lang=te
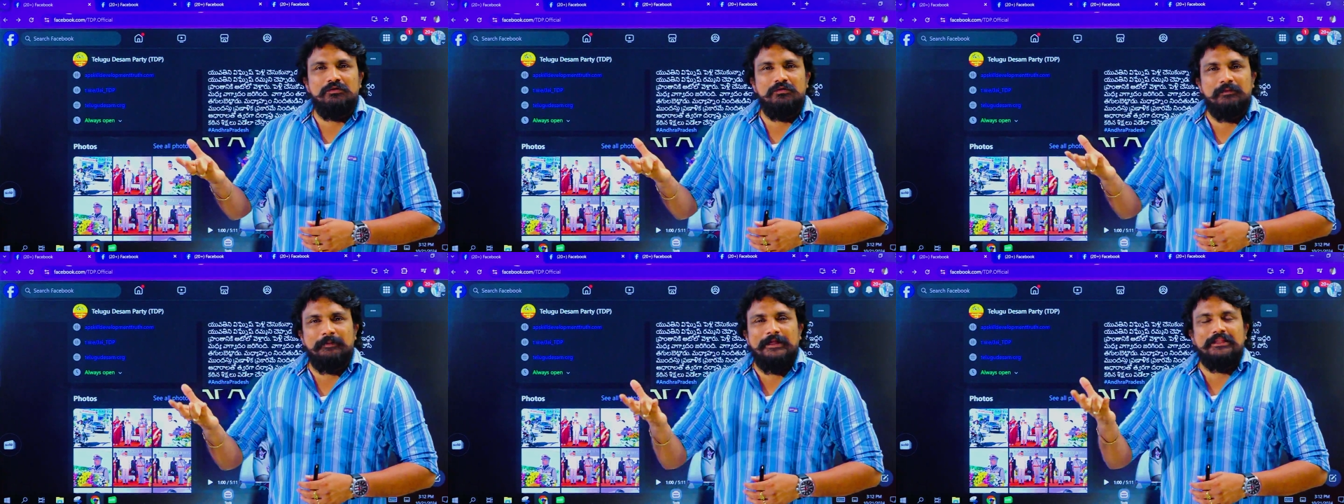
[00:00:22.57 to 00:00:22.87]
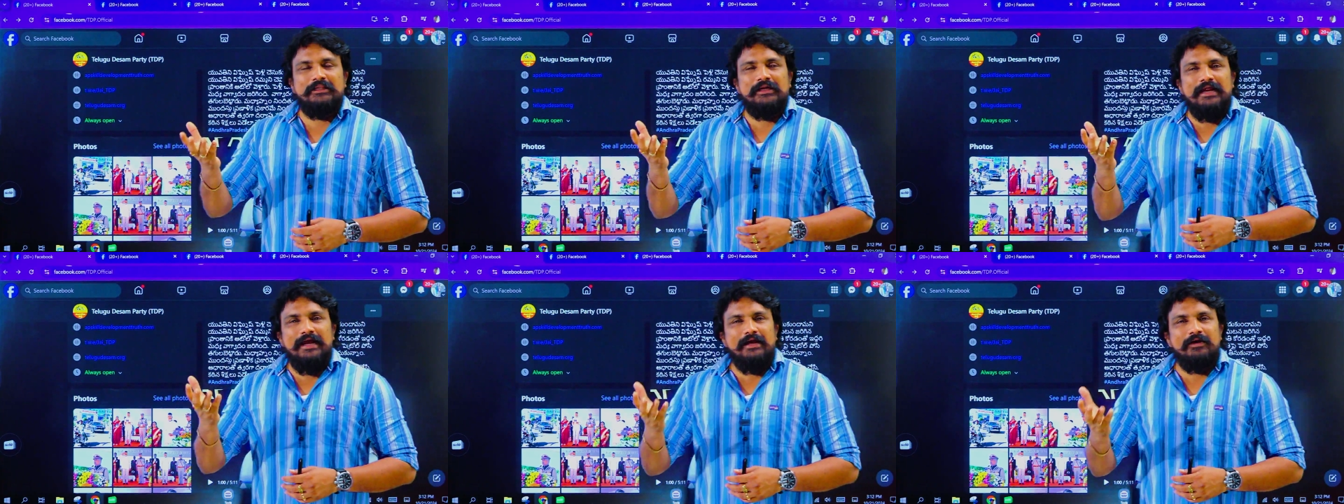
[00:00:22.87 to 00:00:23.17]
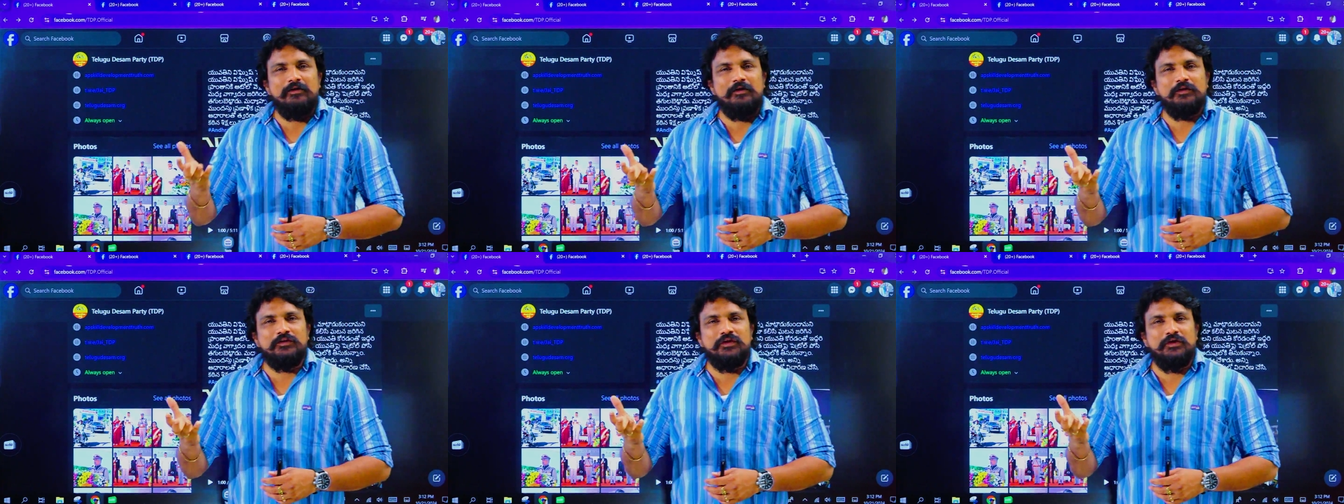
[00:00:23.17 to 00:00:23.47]
ఒక పెద్ద
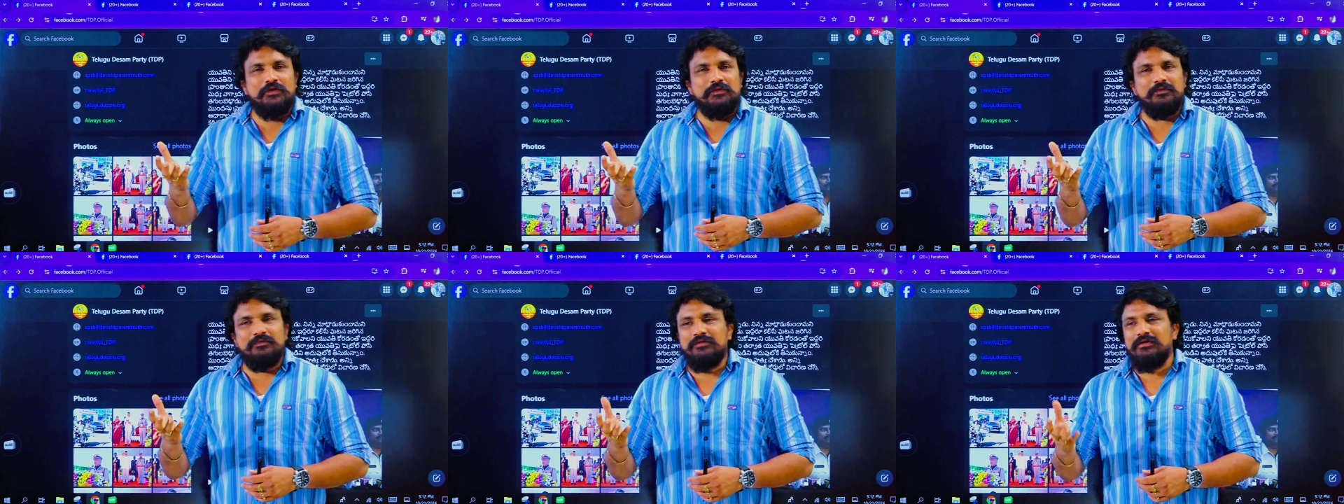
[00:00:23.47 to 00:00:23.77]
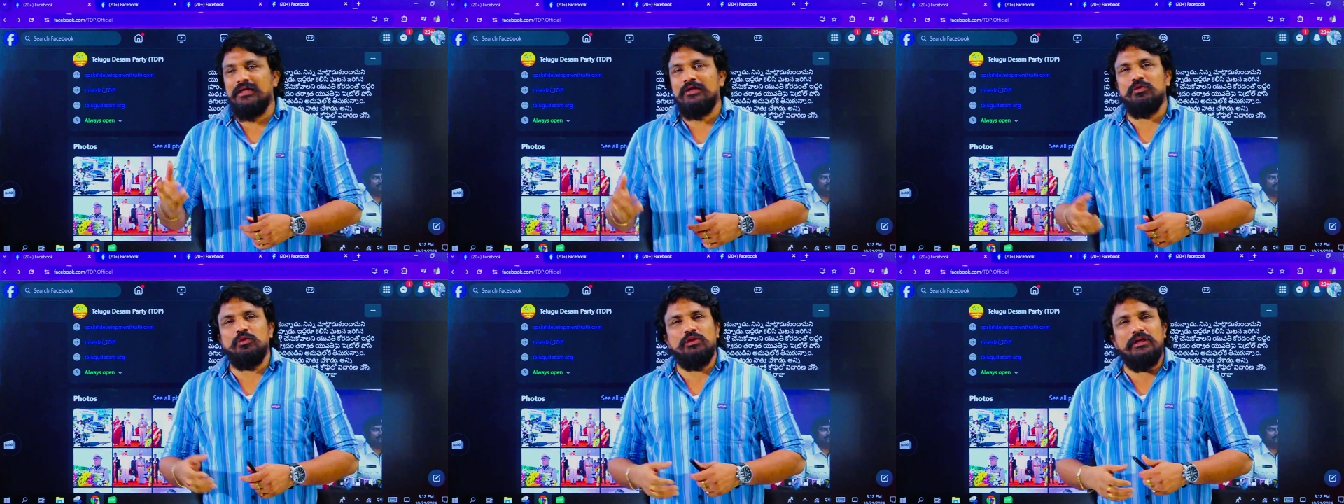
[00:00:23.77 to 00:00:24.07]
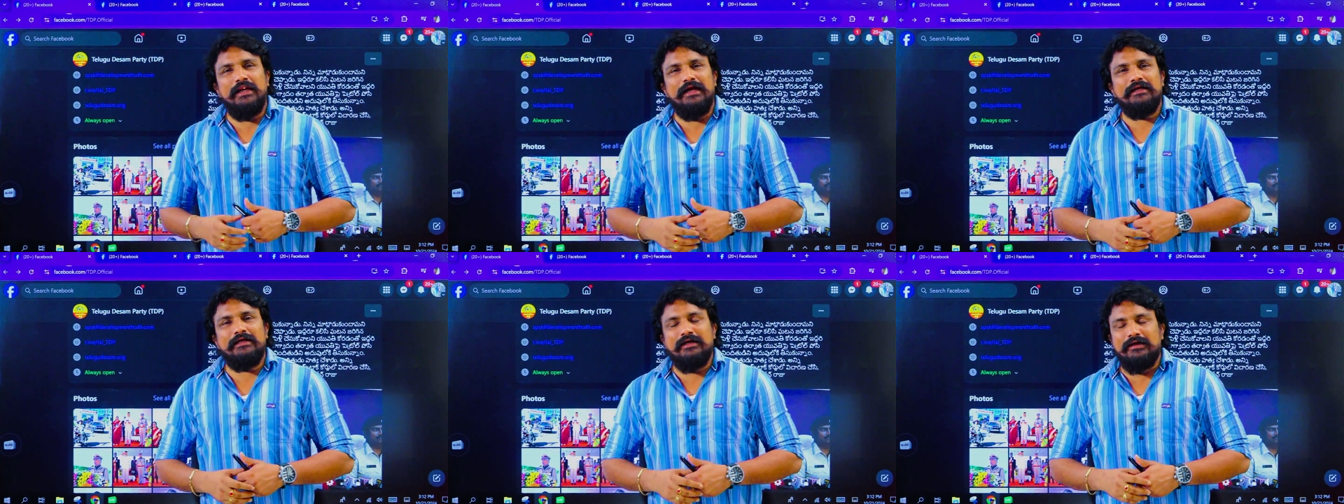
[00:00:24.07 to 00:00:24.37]
నాయకుడు వస్తాడు లేదు
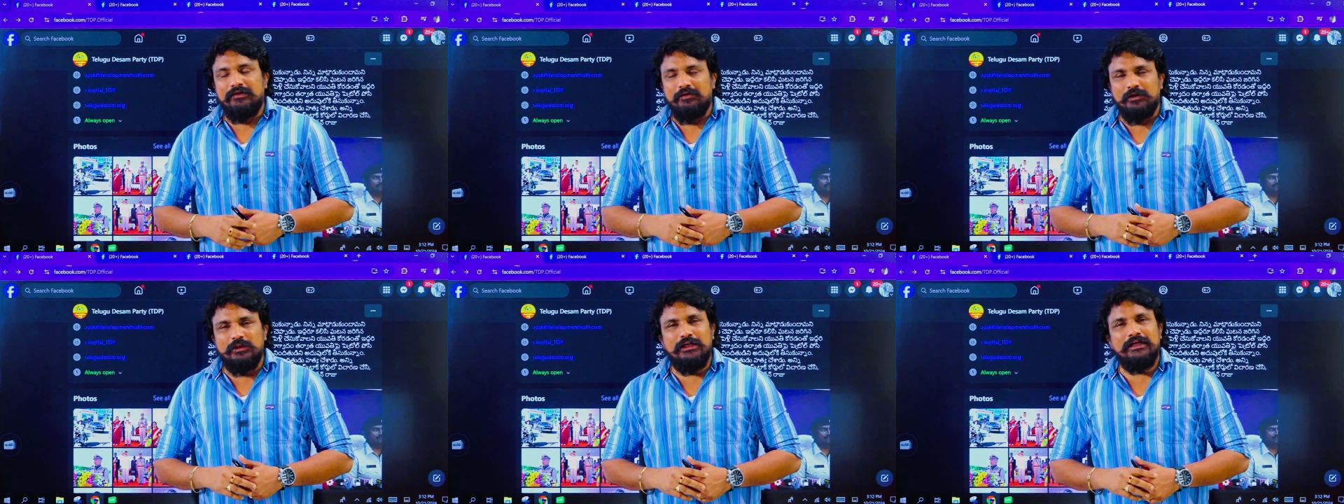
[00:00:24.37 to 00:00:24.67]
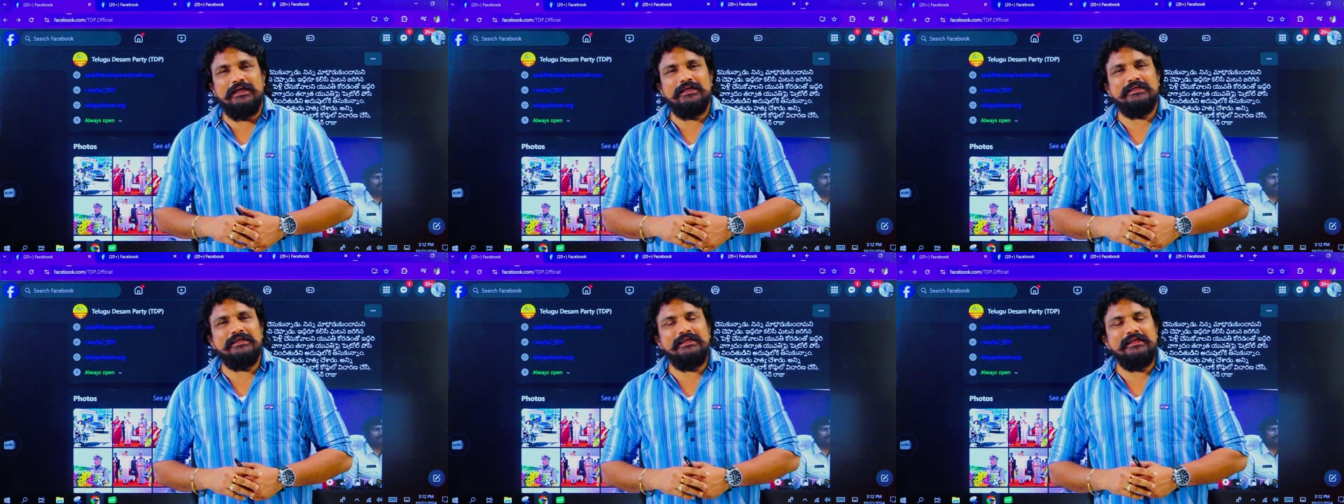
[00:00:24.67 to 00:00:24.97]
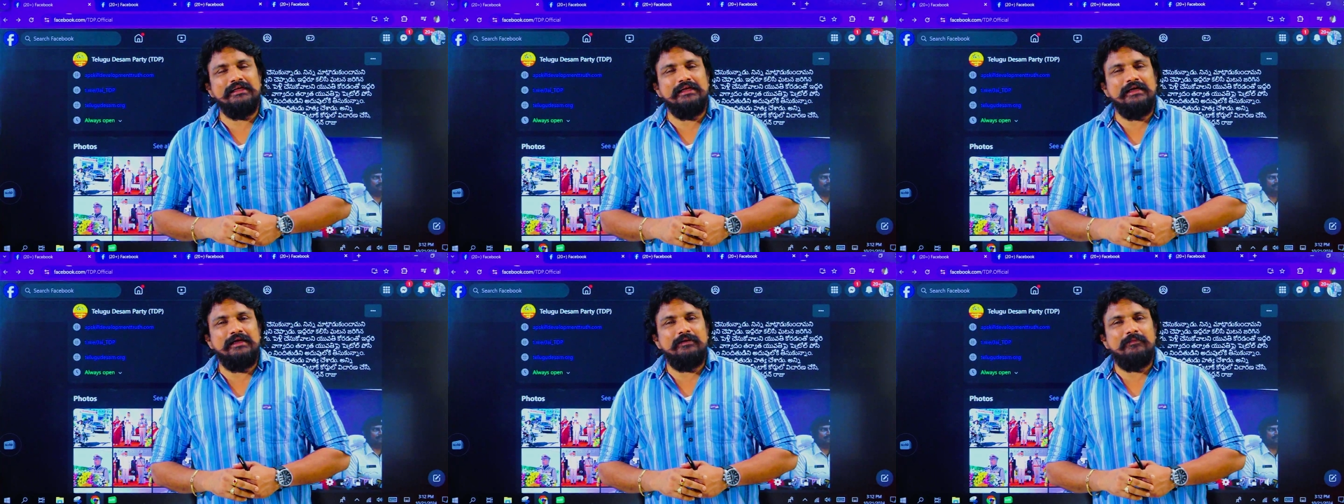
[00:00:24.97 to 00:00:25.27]
వదిలే అంటాడు
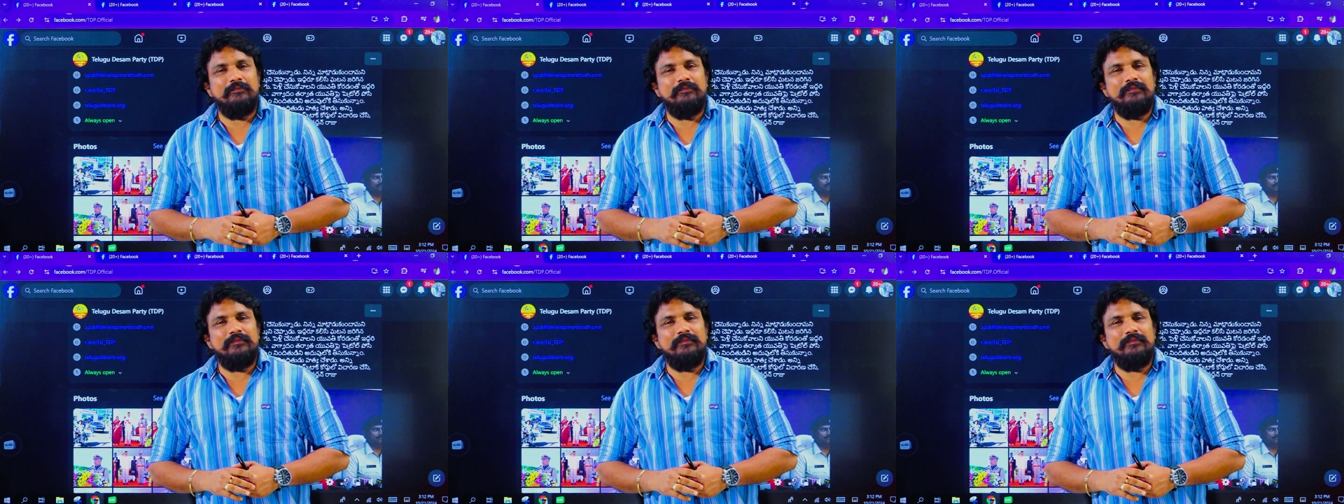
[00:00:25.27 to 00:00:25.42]
వదలనంటాడు ఈయన